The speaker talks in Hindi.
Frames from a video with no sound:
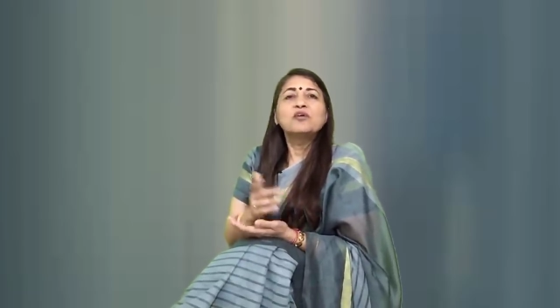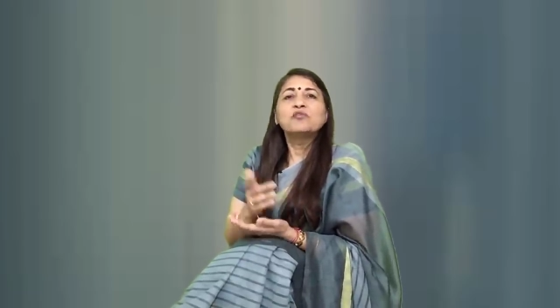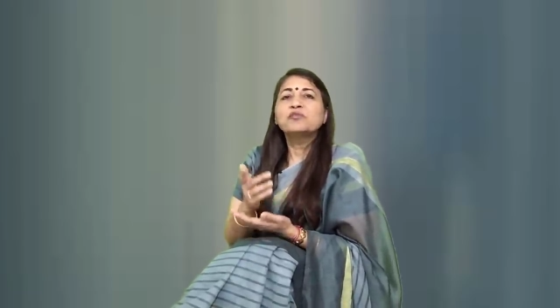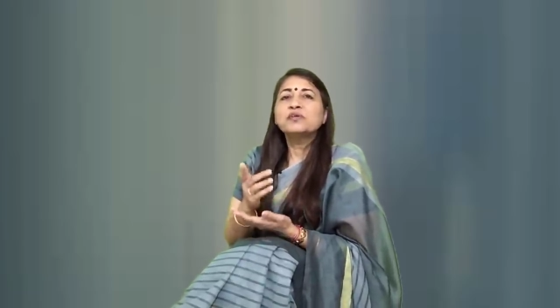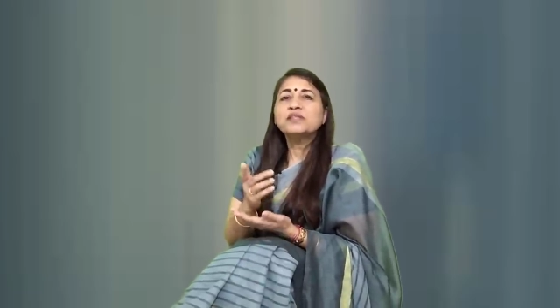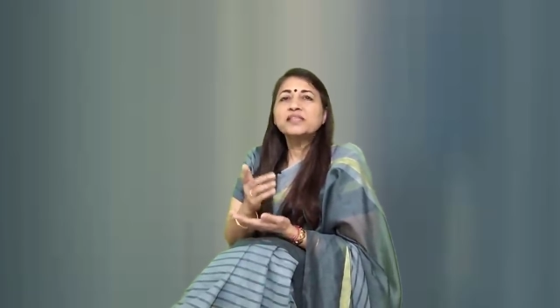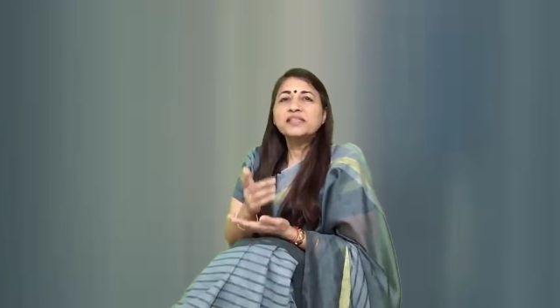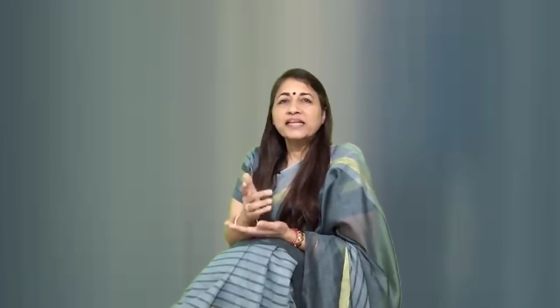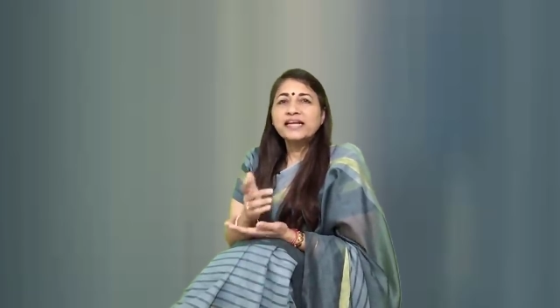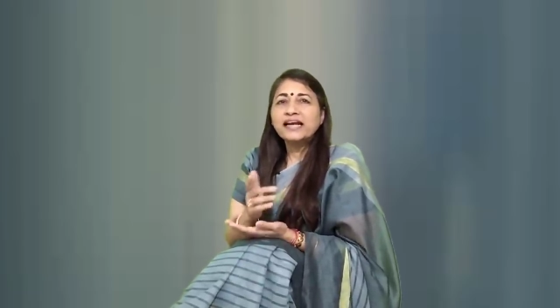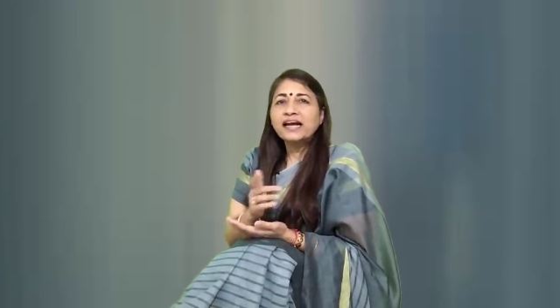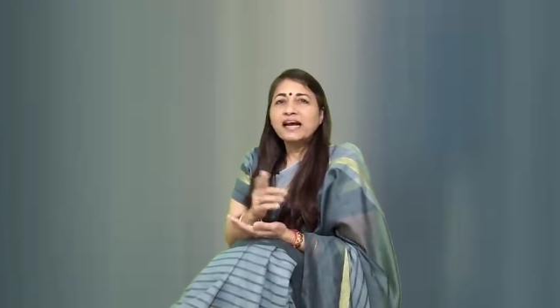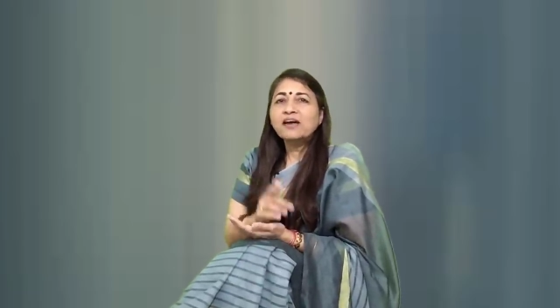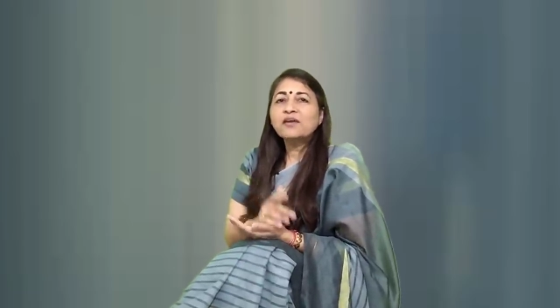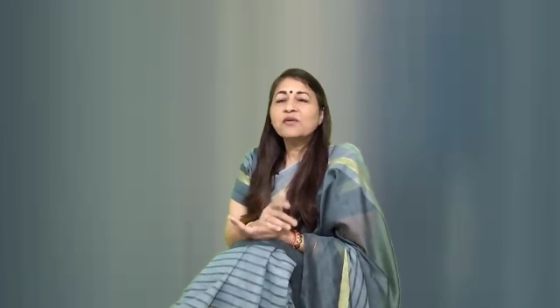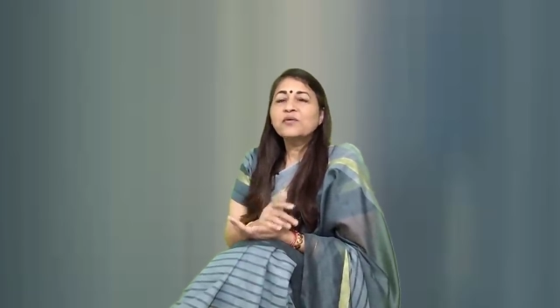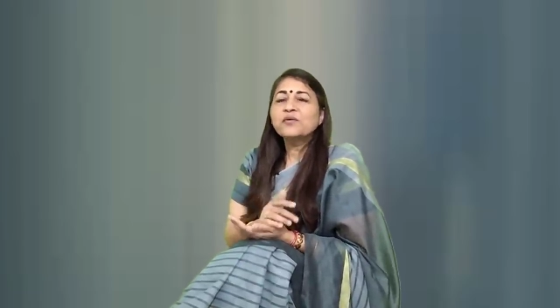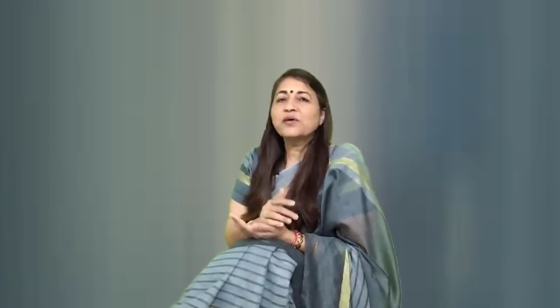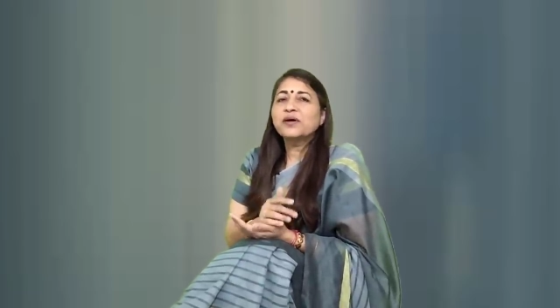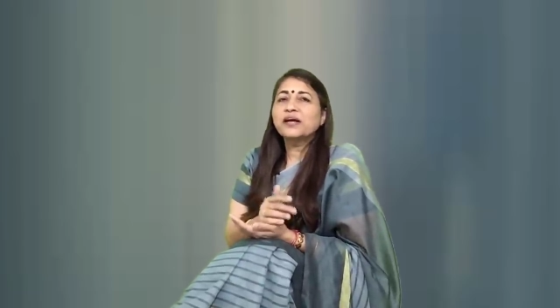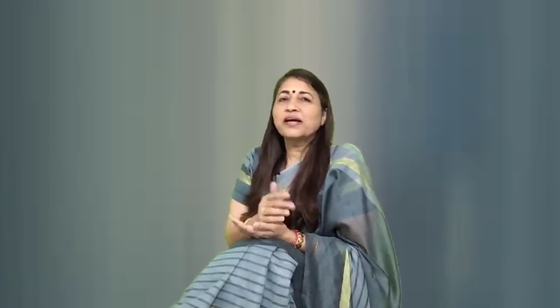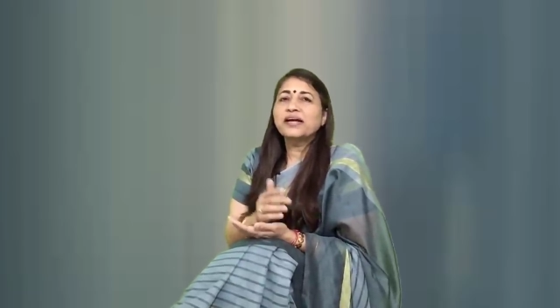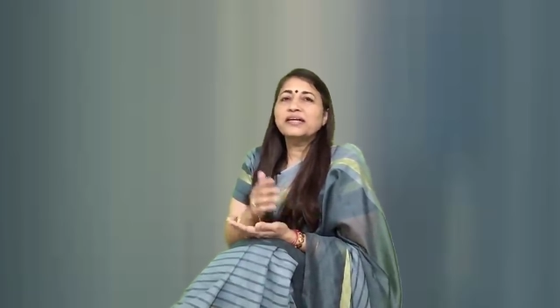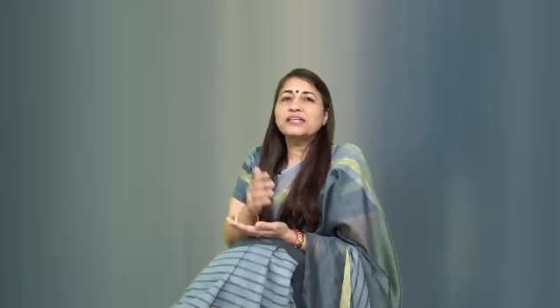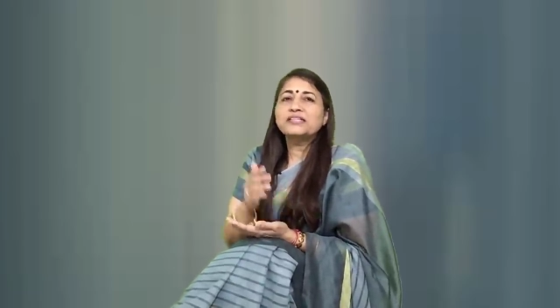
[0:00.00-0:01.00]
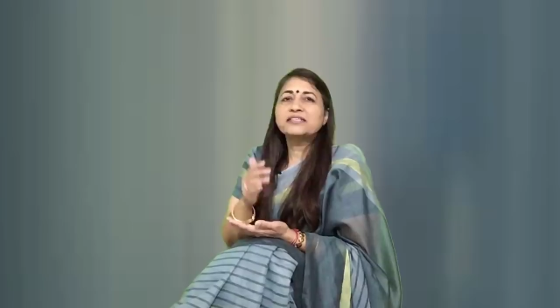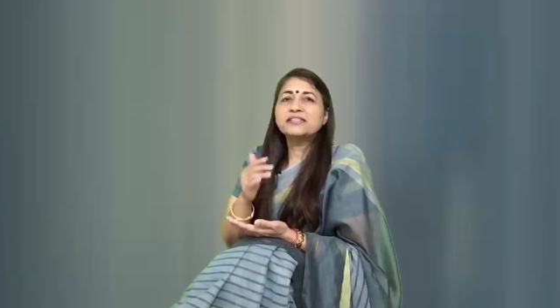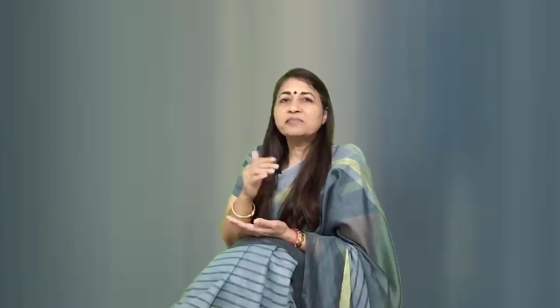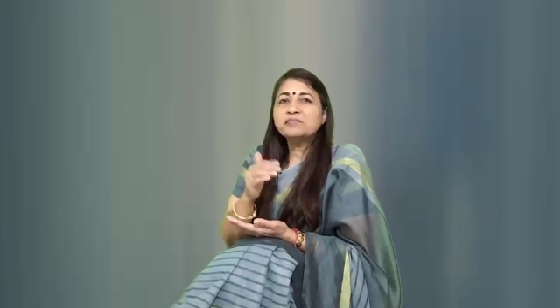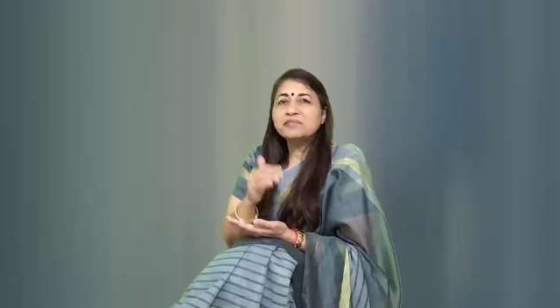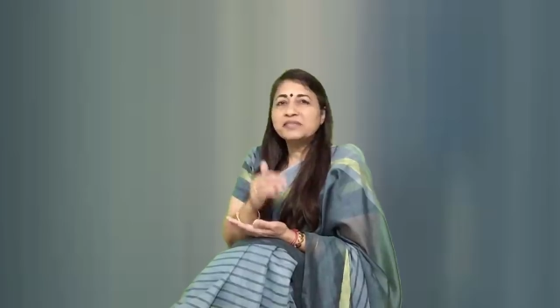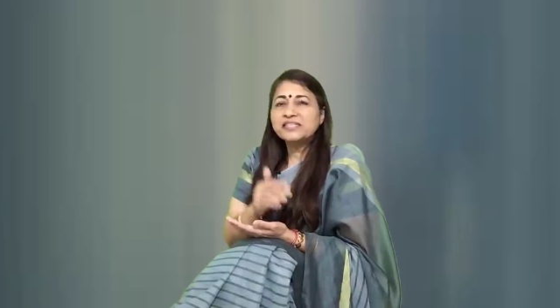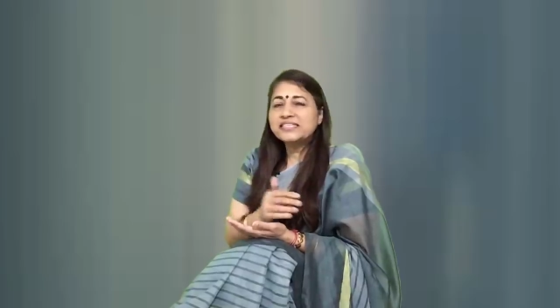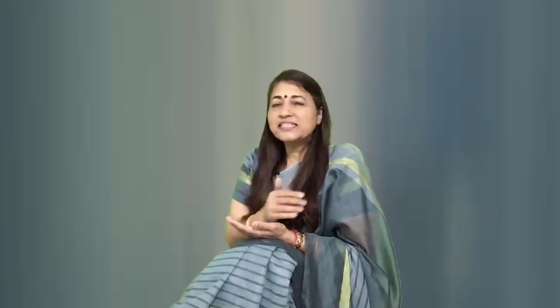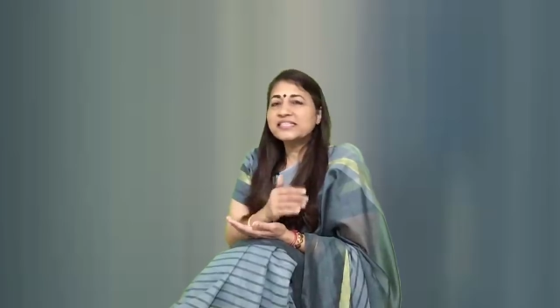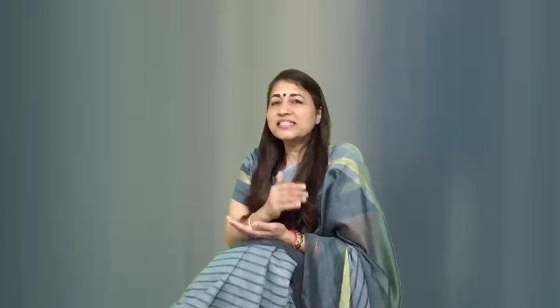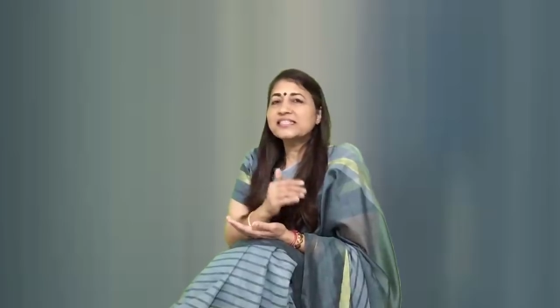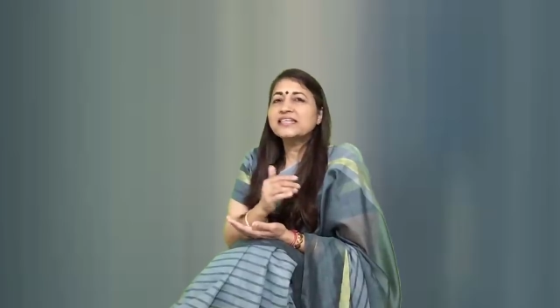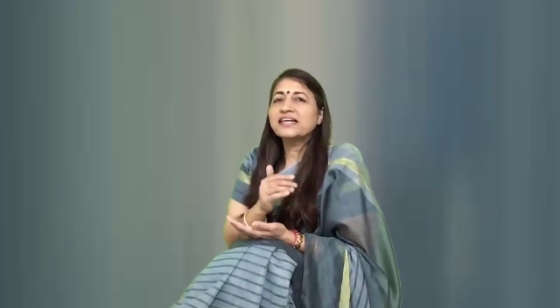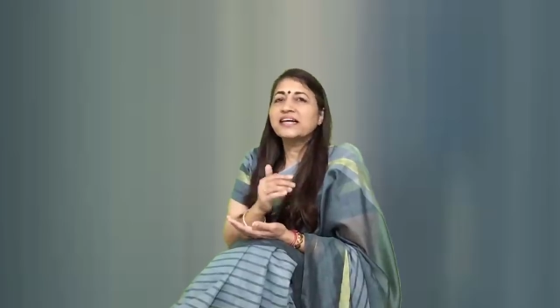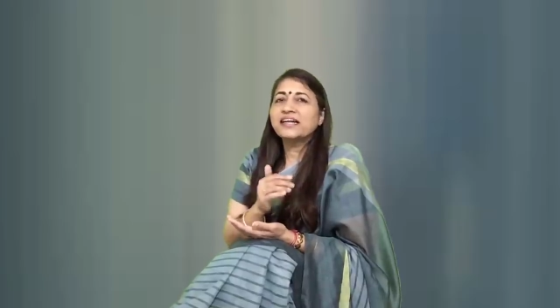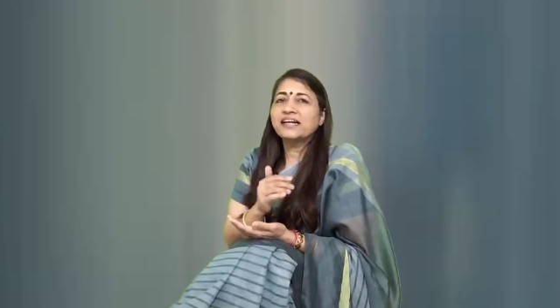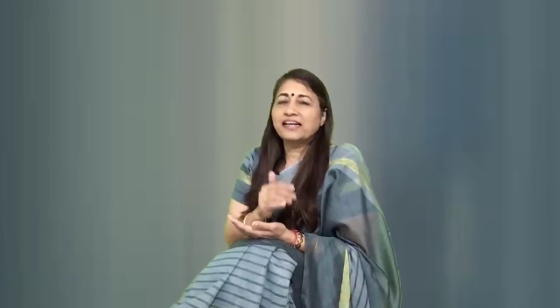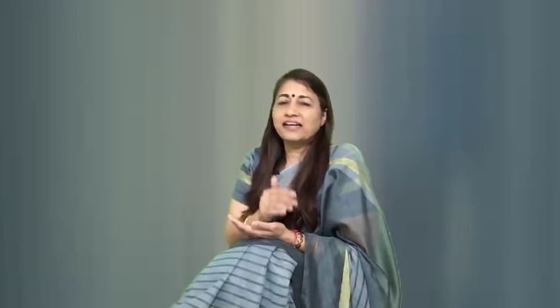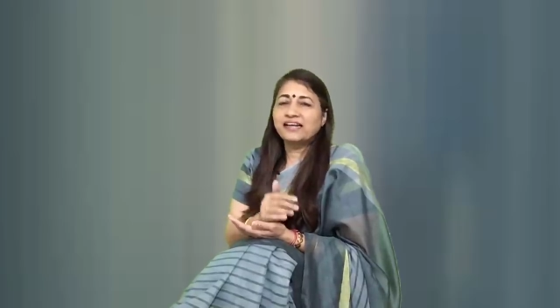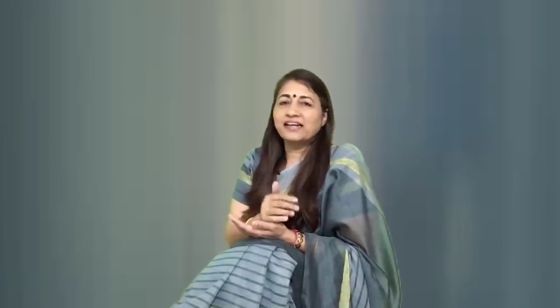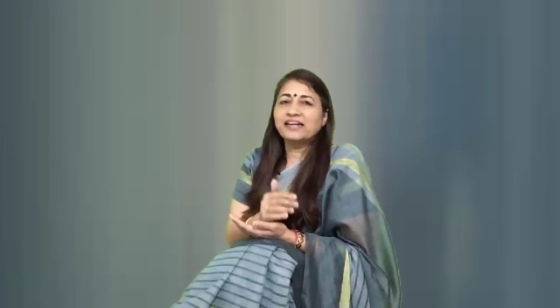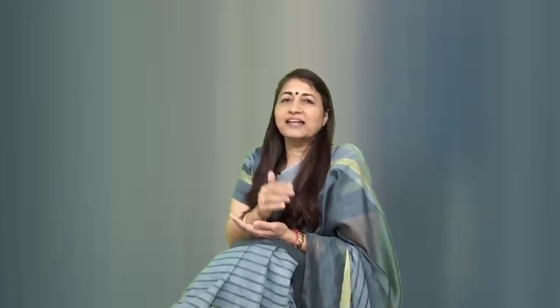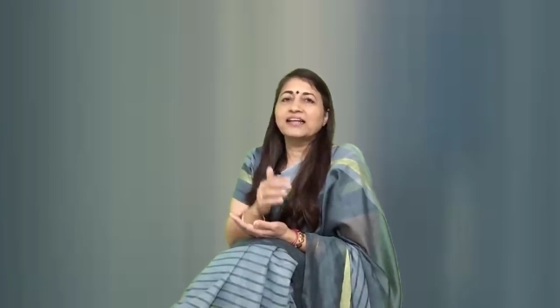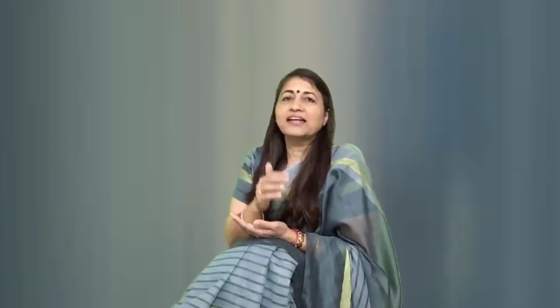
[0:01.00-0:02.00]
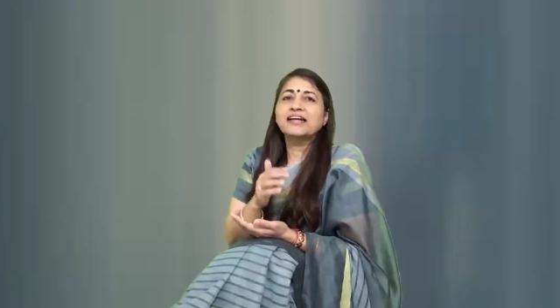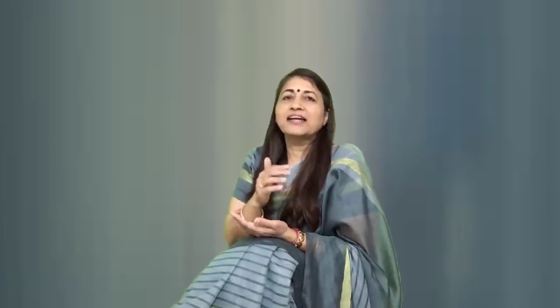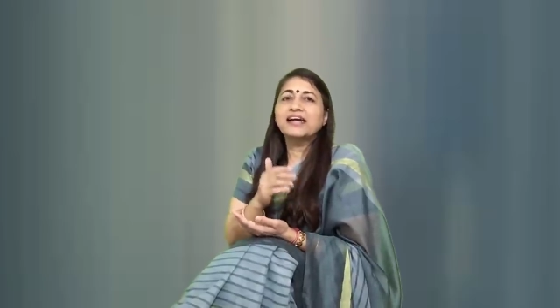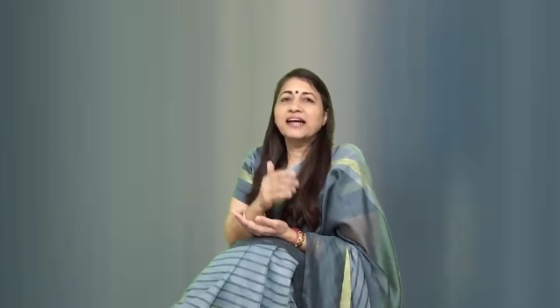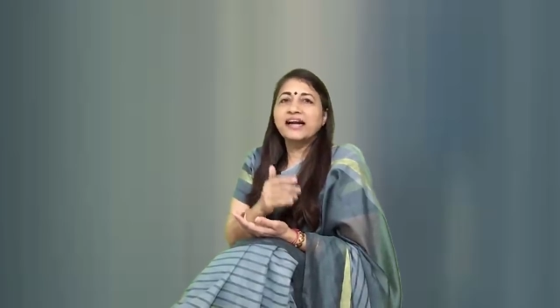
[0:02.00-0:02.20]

वो तैयार हो गए जब नीचे जाने लगे